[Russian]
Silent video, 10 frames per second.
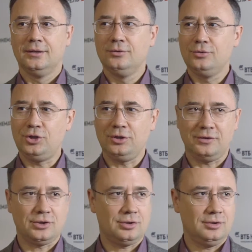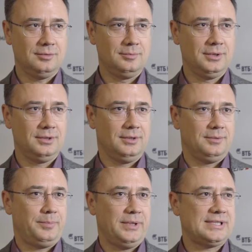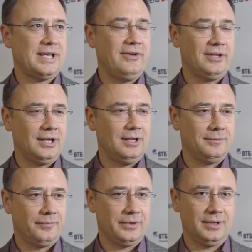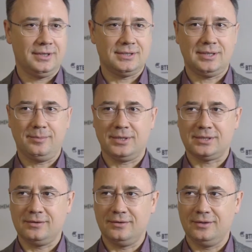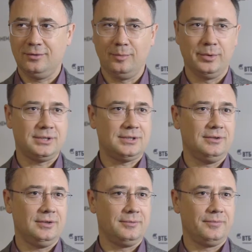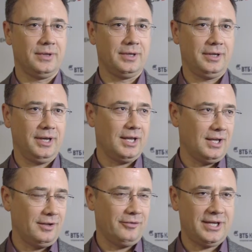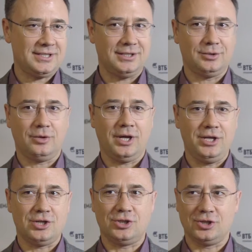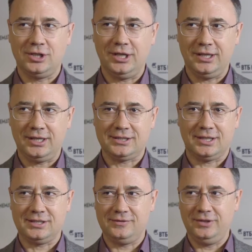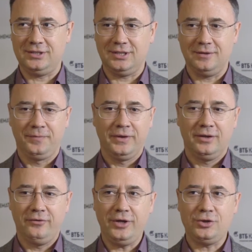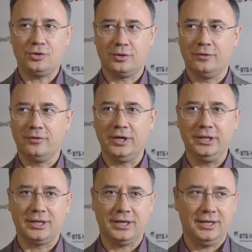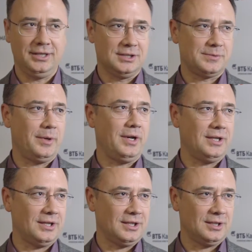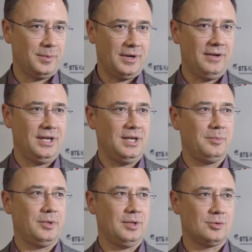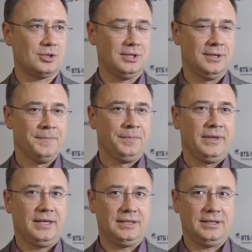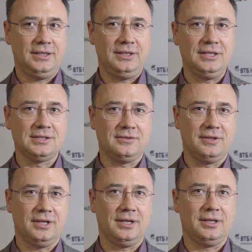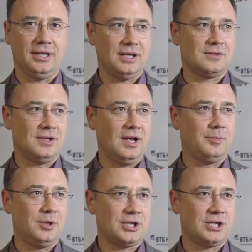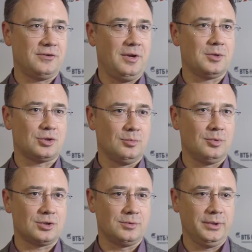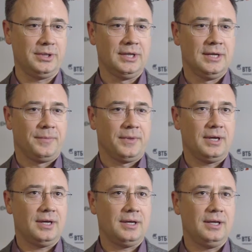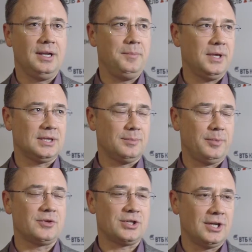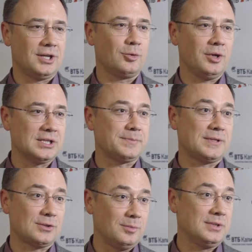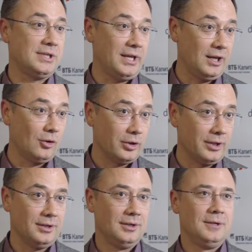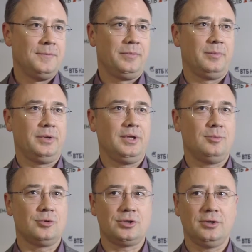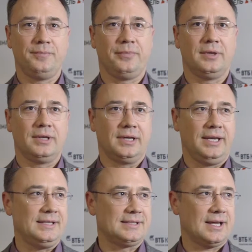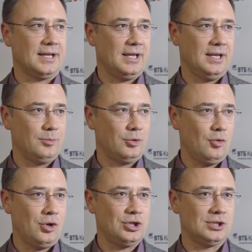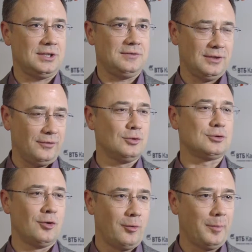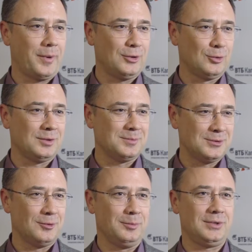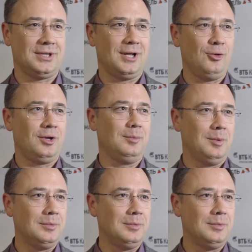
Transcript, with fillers: Ну, учитывая, что мы представители э, Самарской области э, региональной власти, то, конечно же, для нас развитие венчурного рынка один из приоритетных направлений, потому что это единственное, на наш взгляд, в ближайшее время, что может быть э, элементом повышения конкурентоспособности региона. Потому что кризис когда-нибудь кончится, и все выйдут с новыми продуктами, с новыми технологиями.